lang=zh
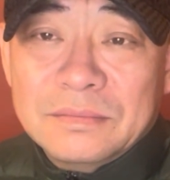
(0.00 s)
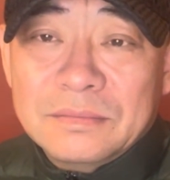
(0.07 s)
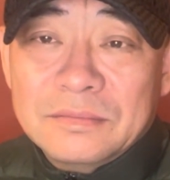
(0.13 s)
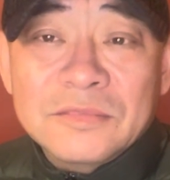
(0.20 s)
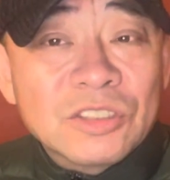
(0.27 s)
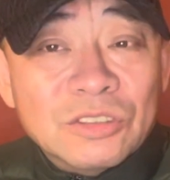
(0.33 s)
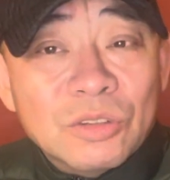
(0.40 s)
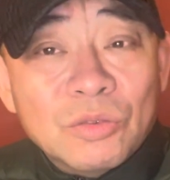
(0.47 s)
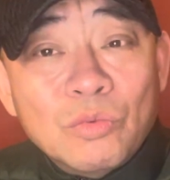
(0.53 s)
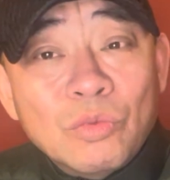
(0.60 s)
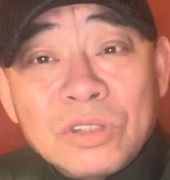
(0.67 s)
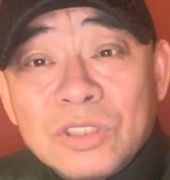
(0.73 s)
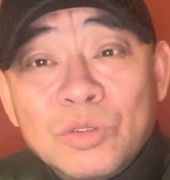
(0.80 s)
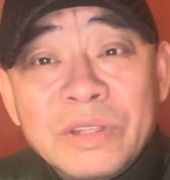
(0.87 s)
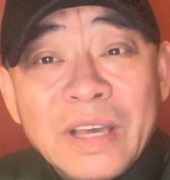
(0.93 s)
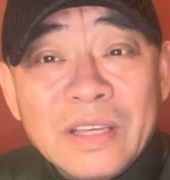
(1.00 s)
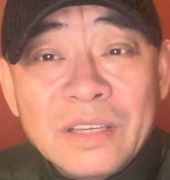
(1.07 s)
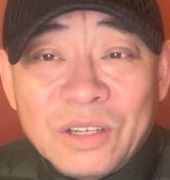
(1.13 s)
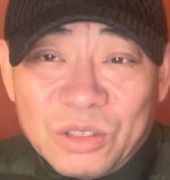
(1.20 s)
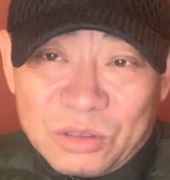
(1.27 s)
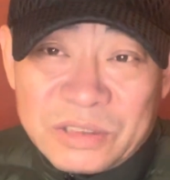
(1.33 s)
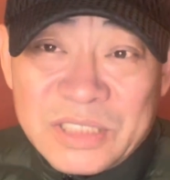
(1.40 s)
你说五十多年以
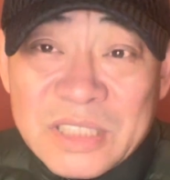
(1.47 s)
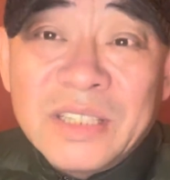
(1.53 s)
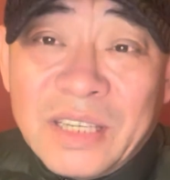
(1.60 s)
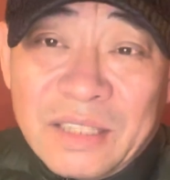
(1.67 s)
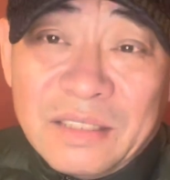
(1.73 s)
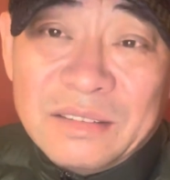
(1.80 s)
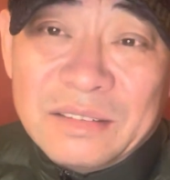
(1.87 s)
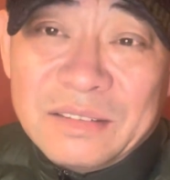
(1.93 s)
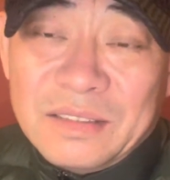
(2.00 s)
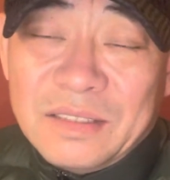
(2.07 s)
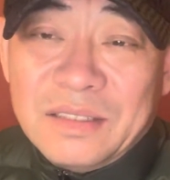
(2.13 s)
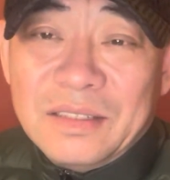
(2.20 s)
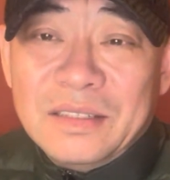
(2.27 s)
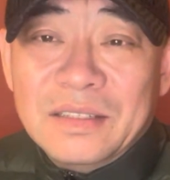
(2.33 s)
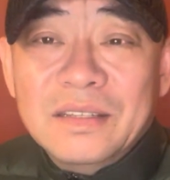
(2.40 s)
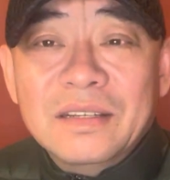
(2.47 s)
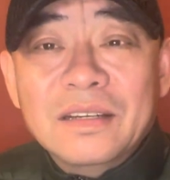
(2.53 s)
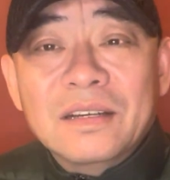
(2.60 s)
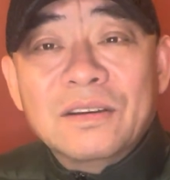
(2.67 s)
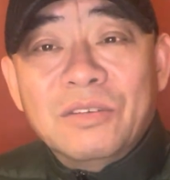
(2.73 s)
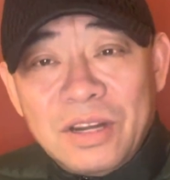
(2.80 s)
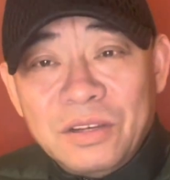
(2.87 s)
后，今天
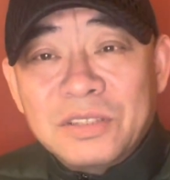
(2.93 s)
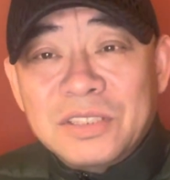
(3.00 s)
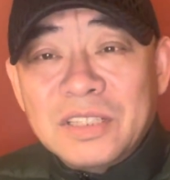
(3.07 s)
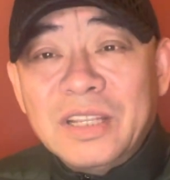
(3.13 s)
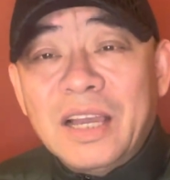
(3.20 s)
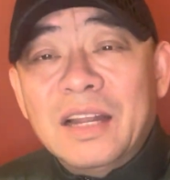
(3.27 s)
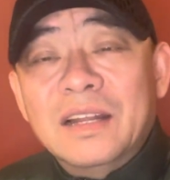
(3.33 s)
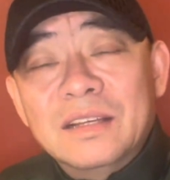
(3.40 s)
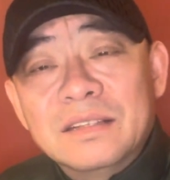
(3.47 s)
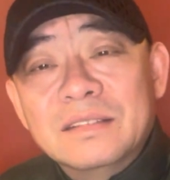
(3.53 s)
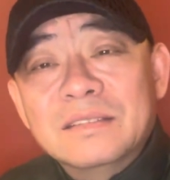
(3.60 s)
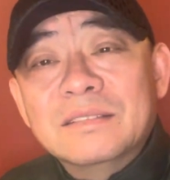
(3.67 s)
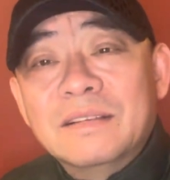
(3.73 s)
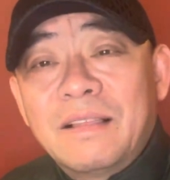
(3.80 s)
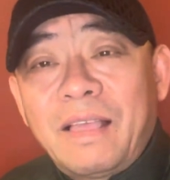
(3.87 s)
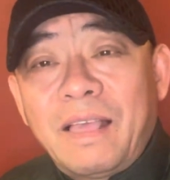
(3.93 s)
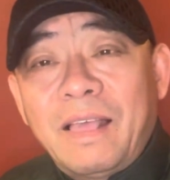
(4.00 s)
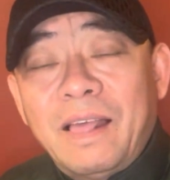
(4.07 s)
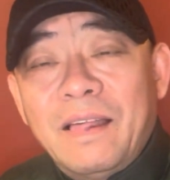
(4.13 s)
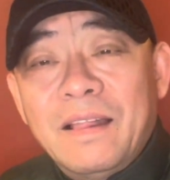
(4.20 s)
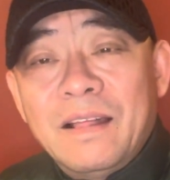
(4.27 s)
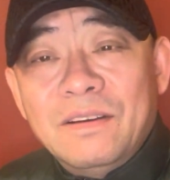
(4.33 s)
快六十年了，
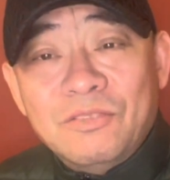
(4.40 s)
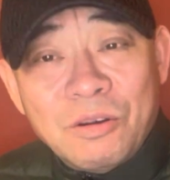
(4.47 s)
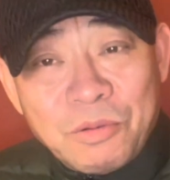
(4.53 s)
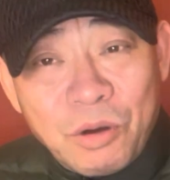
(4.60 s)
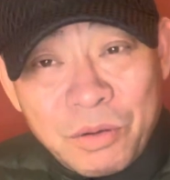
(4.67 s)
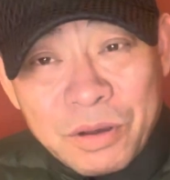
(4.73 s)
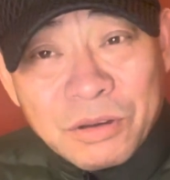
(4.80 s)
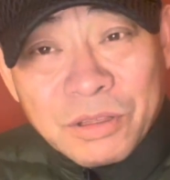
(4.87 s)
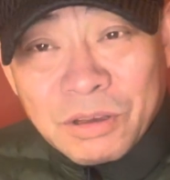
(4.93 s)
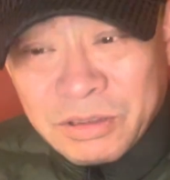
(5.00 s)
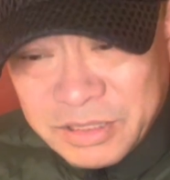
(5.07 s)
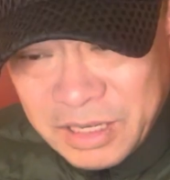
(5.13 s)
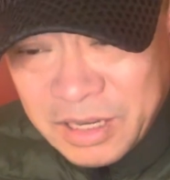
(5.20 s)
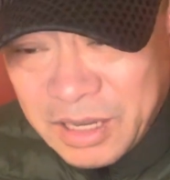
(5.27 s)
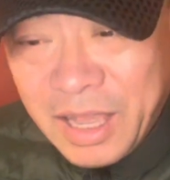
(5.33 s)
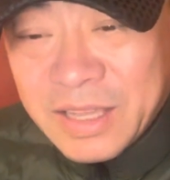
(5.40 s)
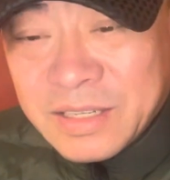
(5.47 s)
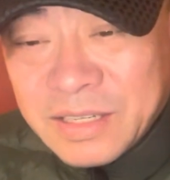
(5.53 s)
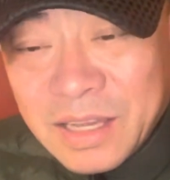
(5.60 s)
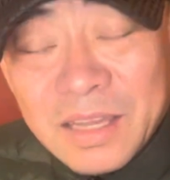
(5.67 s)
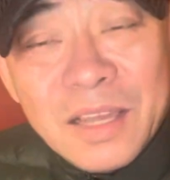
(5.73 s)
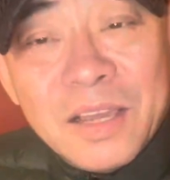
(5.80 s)
我们回过头再看一
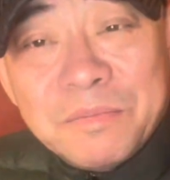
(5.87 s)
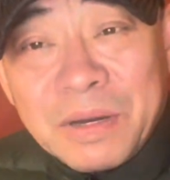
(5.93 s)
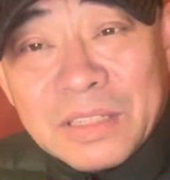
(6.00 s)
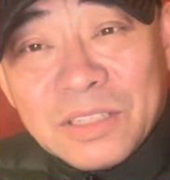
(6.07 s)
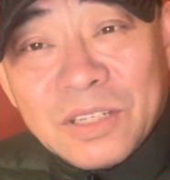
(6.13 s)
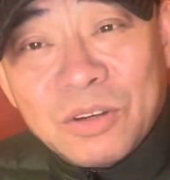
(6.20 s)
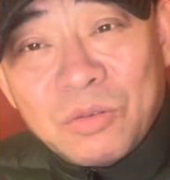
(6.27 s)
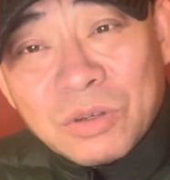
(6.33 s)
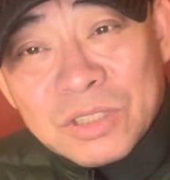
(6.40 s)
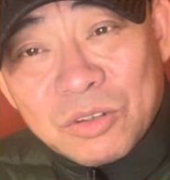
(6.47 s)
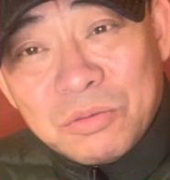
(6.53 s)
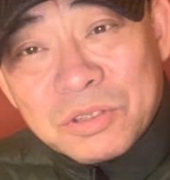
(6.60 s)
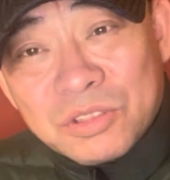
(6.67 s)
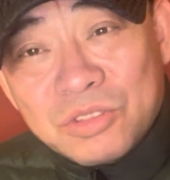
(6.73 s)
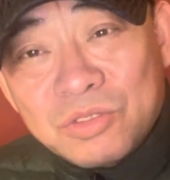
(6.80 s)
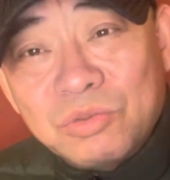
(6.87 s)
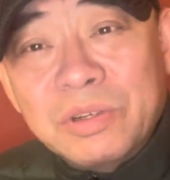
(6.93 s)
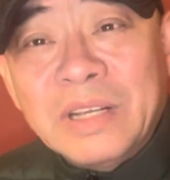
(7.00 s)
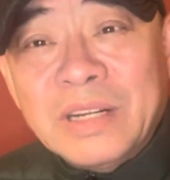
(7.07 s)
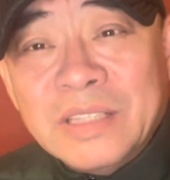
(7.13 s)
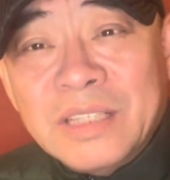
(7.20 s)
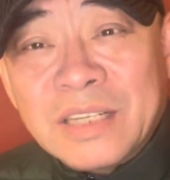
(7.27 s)
下，把这个过程我们梳
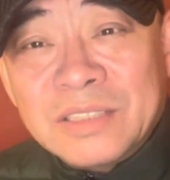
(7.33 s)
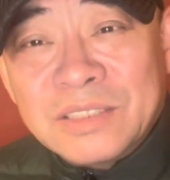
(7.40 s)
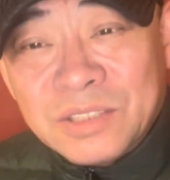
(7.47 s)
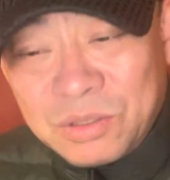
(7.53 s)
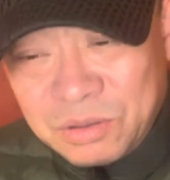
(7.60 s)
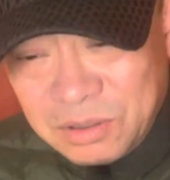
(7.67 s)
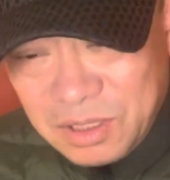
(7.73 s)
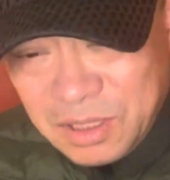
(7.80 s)
理了一下之后，